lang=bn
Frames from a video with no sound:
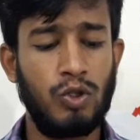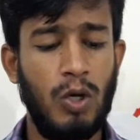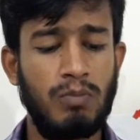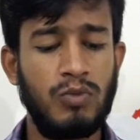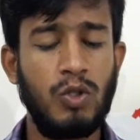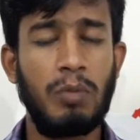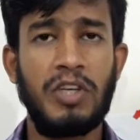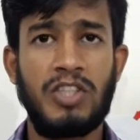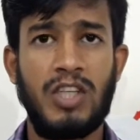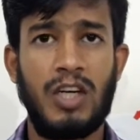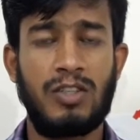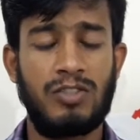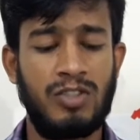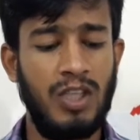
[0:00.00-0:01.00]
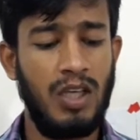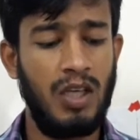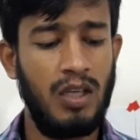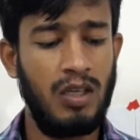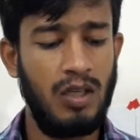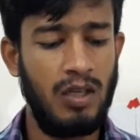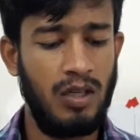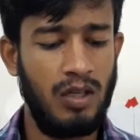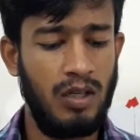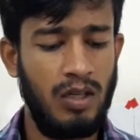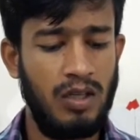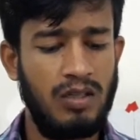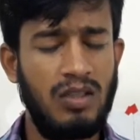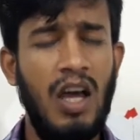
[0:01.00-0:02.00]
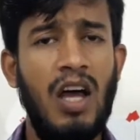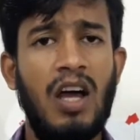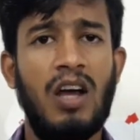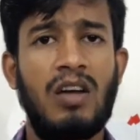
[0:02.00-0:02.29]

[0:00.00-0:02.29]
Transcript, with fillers: শব্দ বেশি আসছে না